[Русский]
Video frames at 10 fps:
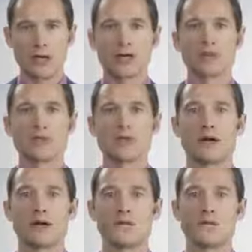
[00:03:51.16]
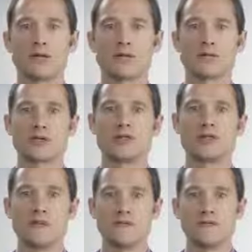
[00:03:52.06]
Ритмы здоровья
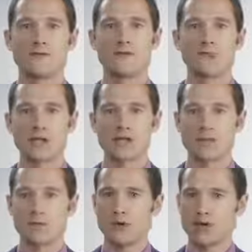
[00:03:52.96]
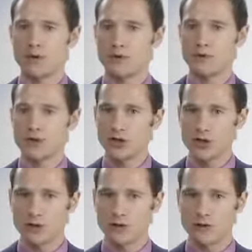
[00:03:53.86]
содержат 9 важнейших минеральных
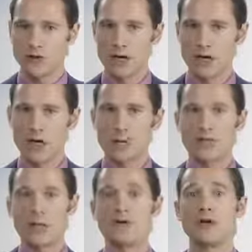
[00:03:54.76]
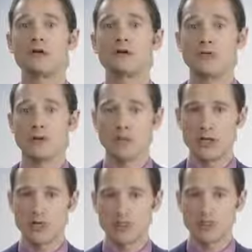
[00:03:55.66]
веществ по сравнению с одним
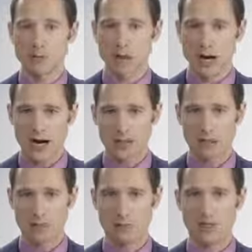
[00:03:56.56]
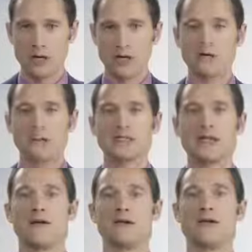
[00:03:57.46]
единственным кальцием в
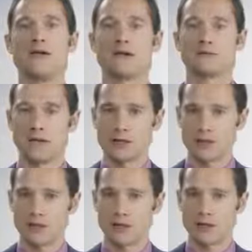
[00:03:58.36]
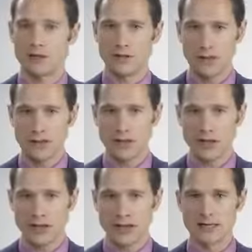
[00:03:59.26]
составе Essentials витамина
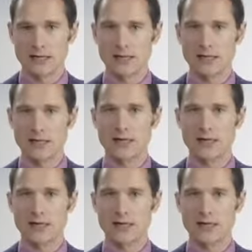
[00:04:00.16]
и кальция.